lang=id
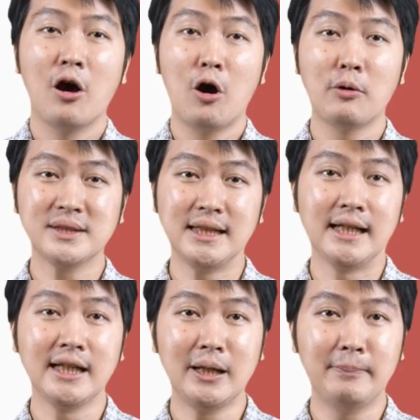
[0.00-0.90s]
Opsi
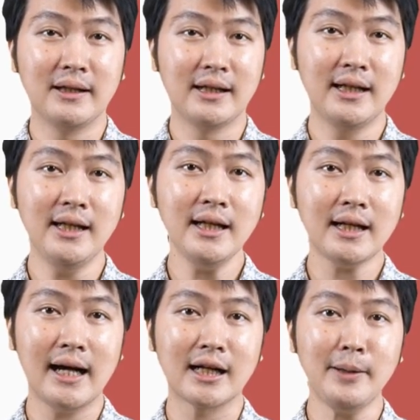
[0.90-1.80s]
ini dipilih
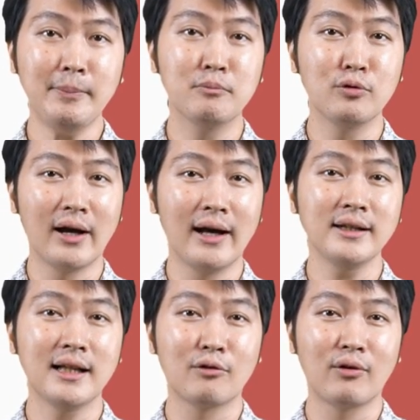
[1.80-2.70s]
karena
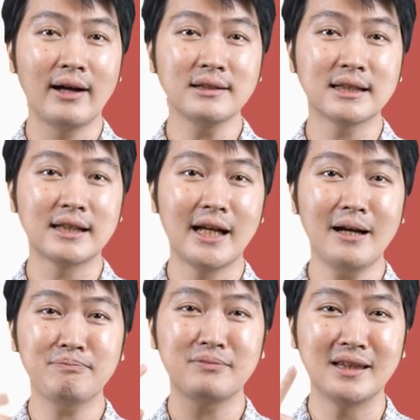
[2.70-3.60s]
pembungaan dilakukan
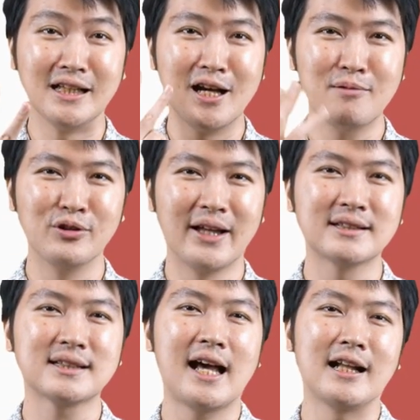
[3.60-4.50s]
setiap tiga bulan
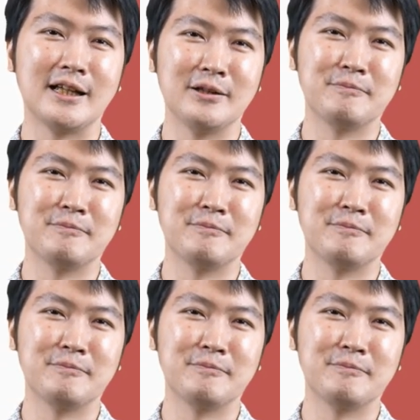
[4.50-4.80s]
sekali.